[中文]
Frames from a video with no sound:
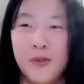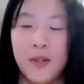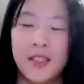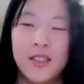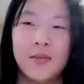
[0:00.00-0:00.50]
不
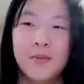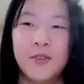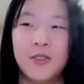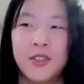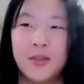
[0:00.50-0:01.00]
管节
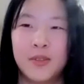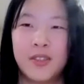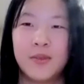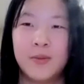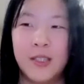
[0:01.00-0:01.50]
目是不
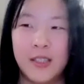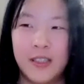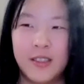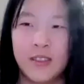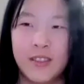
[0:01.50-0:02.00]
是 P
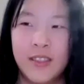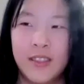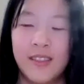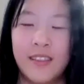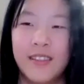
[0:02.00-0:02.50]
G
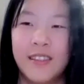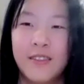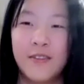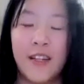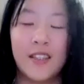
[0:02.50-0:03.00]
thirteen
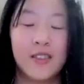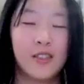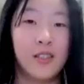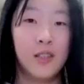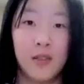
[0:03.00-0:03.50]
了。反
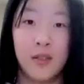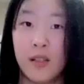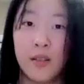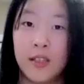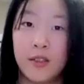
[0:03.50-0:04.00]
正今天都
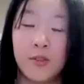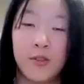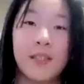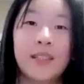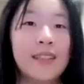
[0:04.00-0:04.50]
要结
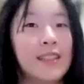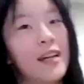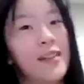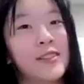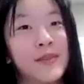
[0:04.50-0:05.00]
束了，大
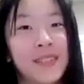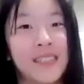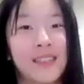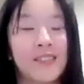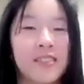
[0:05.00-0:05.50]
家还有什么
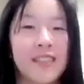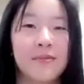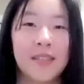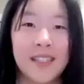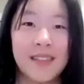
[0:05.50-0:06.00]
想说
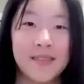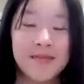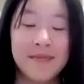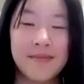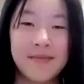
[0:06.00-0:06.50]
的吗？